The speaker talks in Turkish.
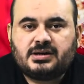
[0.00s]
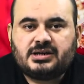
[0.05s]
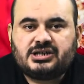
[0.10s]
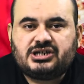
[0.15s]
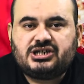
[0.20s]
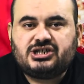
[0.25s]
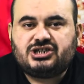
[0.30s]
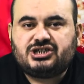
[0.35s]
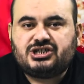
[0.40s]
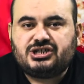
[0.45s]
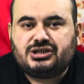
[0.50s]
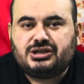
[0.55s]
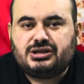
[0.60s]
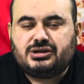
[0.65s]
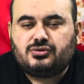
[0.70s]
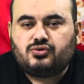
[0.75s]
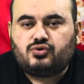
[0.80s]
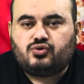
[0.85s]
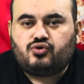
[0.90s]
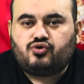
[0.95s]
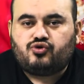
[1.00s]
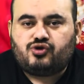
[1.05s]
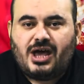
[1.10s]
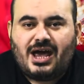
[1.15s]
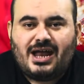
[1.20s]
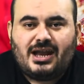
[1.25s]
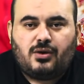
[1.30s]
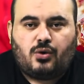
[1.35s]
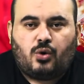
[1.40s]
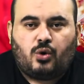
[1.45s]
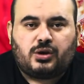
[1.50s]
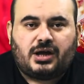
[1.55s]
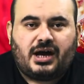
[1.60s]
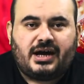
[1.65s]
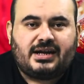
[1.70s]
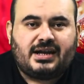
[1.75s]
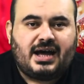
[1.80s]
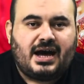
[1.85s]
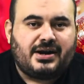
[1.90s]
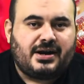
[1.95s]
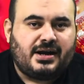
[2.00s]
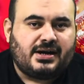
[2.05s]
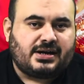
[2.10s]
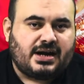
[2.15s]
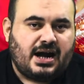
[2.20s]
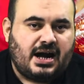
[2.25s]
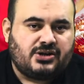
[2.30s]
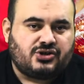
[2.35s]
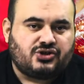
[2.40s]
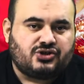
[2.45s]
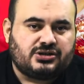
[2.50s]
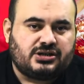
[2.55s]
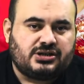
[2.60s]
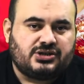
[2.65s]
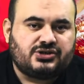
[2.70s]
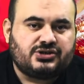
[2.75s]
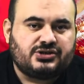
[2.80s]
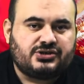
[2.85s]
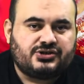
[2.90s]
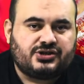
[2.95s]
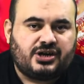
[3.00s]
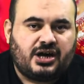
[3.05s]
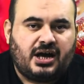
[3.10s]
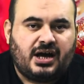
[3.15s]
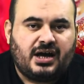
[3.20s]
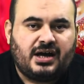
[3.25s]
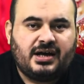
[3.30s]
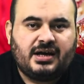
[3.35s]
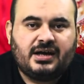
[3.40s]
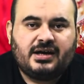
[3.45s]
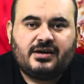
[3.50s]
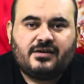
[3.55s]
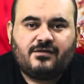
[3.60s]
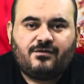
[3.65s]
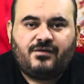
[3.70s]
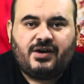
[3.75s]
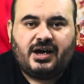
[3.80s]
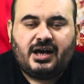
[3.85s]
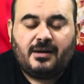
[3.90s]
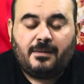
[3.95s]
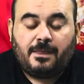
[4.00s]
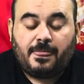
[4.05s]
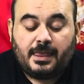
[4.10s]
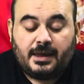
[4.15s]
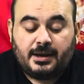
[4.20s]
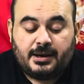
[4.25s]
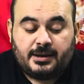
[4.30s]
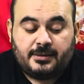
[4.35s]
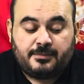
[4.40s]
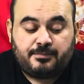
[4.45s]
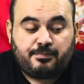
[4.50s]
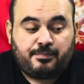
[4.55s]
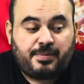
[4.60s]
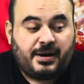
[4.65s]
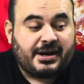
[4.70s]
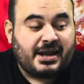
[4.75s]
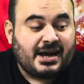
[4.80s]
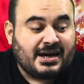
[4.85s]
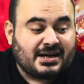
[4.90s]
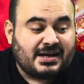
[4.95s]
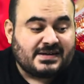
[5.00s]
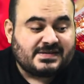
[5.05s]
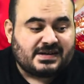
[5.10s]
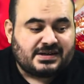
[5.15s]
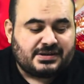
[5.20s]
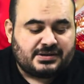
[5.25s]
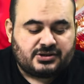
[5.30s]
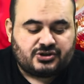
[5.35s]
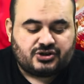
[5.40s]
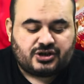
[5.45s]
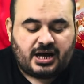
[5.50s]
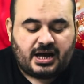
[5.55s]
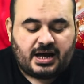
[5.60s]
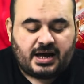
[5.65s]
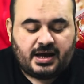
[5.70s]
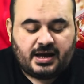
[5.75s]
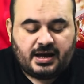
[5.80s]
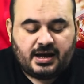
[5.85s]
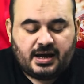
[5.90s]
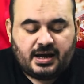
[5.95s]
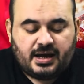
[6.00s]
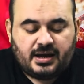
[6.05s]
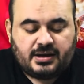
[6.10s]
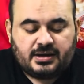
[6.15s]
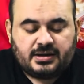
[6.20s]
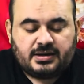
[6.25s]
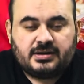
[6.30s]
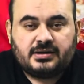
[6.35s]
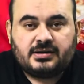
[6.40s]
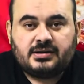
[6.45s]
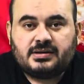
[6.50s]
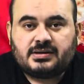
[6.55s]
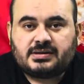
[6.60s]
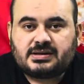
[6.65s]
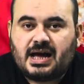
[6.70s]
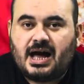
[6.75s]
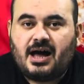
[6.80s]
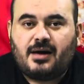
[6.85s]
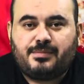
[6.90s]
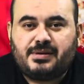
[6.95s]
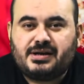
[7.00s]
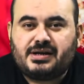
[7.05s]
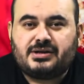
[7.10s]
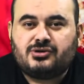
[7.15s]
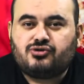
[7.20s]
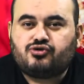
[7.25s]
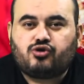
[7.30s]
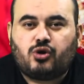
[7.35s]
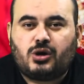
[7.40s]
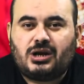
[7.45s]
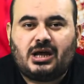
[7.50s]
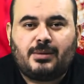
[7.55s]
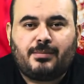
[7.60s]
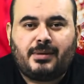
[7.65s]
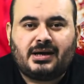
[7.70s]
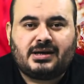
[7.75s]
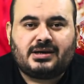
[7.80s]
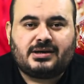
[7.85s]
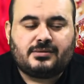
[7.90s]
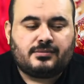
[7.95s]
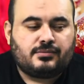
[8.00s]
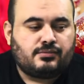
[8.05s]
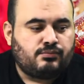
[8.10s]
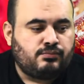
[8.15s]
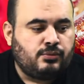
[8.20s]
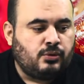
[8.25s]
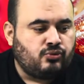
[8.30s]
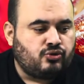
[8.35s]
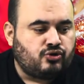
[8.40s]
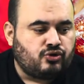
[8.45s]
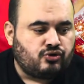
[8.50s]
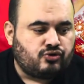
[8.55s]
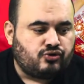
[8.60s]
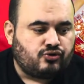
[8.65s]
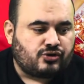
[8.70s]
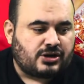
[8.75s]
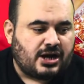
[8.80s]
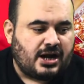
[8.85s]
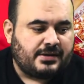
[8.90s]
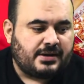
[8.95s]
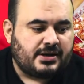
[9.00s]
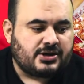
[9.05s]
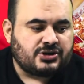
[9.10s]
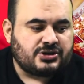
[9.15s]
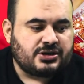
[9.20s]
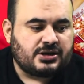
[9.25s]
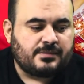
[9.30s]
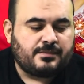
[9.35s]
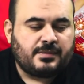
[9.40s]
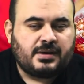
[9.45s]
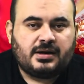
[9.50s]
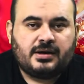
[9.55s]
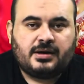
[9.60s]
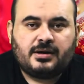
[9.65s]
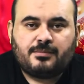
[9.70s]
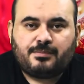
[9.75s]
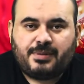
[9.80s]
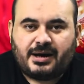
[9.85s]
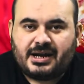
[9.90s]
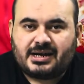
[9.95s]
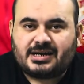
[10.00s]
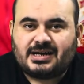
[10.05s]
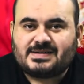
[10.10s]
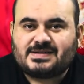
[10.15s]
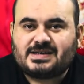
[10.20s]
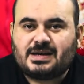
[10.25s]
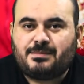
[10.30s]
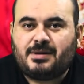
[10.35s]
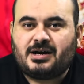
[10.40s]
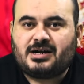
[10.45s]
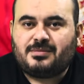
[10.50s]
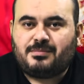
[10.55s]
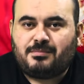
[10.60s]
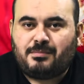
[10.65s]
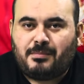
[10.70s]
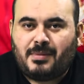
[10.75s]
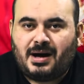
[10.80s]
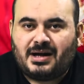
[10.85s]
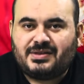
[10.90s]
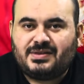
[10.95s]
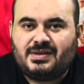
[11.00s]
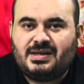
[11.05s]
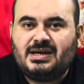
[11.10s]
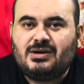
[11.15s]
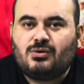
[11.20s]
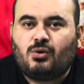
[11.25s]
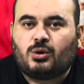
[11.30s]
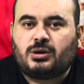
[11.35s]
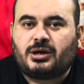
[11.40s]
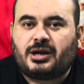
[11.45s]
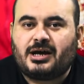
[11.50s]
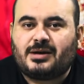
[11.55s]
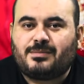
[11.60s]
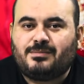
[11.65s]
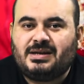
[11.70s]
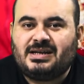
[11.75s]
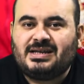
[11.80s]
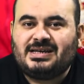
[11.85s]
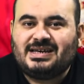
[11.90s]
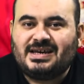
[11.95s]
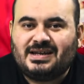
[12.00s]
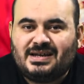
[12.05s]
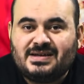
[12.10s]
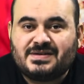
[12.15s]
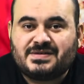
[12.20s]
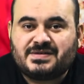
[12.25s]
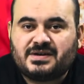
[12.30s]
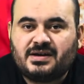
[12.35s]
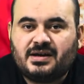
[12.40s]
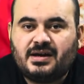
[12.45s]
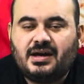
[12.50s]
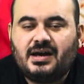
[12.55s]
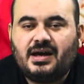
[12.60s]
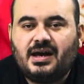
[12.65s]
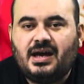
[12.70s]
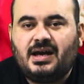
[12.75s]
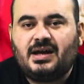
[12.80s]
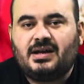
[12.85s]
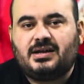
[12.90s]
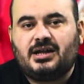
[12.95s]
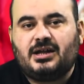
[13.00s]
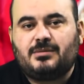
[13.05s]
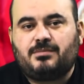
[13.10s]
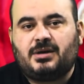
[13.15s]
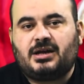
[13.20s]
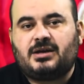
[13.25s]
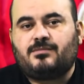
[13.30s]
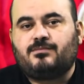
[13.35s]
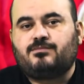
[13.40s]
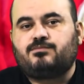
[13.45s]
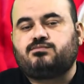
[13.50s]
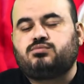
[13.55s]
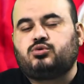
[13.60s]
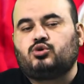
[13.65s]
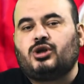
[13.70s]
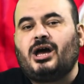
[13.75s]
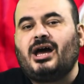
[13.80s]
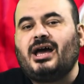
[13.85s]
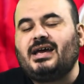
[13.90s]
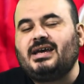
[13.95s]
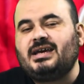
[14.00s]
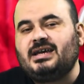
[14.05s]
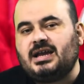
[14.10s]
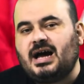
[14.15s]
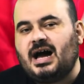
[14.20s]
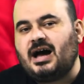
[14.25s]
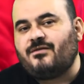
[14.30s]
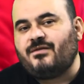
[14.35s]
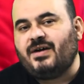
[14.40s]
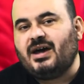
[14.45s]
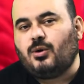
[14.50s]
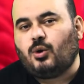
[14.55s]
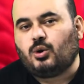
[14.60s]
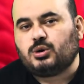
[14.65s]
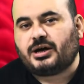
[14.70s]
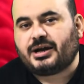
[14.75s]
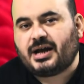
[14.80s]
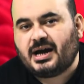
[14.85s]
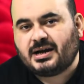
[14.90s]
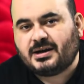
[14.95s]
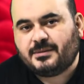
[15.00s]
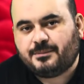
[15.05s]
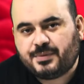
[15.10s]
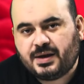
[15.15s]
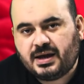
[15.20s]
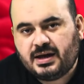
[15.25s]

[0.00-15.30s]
kişinin güzel olaylarla karşılaşacağı ve e, para kazanacağı tabirini söylemek mümkündür kardeşlerim. Para kazanmak, maddi olarak bir gelir elde etmek. Buna ilave olarak